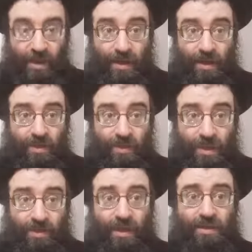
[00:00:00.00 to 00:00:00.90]
как я уже
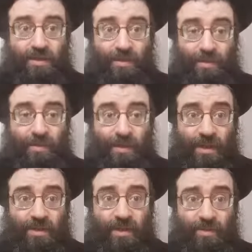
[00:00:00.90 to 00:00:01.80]
рассказывал, мы
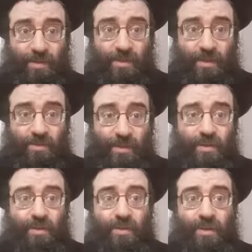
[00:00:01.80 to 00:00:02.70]
проходили немножко
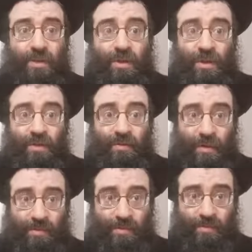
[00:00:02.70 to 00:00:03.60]
Мишну в
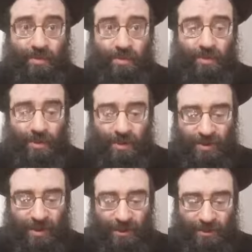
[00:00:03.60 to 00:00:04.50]
конце предыдущей и
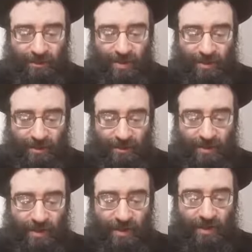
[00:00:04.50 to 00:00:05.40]
начале этой
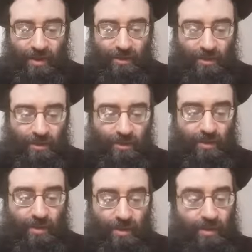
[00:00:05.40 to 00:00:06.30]
страницы,
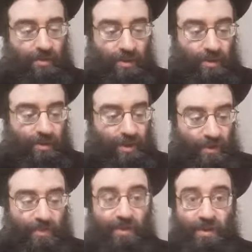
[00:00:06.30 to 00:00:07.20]
что были
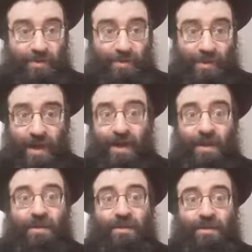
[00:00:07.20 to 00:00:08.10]
установлены
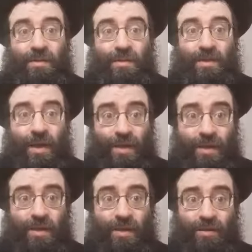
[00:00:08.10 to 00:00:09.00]
специально,
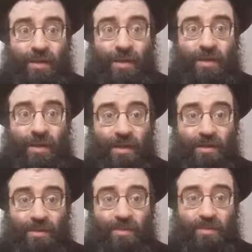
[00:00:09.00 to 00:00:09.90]
какие именно
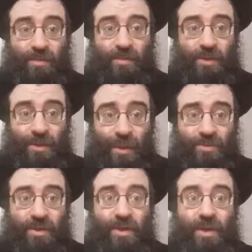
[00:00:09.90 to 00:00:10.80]
отрывки будут
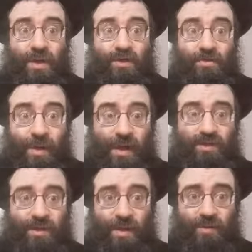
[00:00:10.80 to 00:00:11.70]
читать в
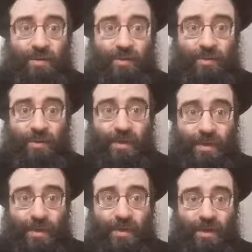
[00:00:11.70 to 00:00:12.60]
праздники и в особые
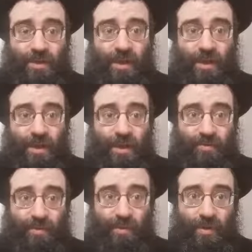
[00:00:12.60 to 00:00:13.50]
дни, и также какие
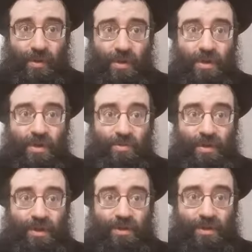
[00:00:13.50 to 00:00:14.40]
авторы. В
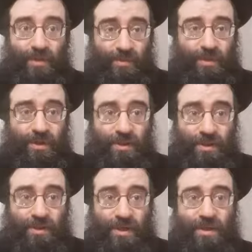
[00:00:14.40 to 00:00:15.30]
отличие от обычных
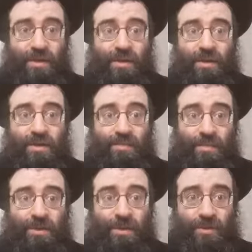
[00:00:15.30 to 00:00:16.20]
недель, в
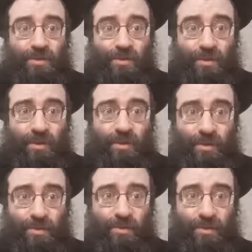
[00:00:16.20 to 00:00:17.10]
обычные субботы,
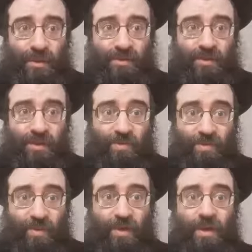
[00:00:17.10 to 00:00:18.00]
то, что у нас есть
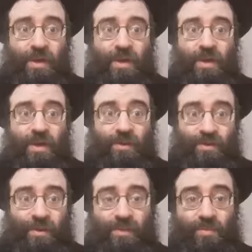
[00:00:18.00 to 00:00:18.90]
авторы,
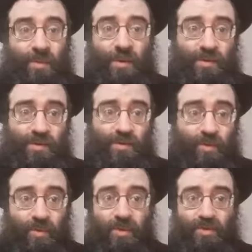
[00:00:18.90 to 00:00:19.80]
здесь много из
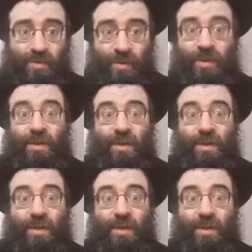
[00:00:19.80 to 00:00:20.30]
диспутов и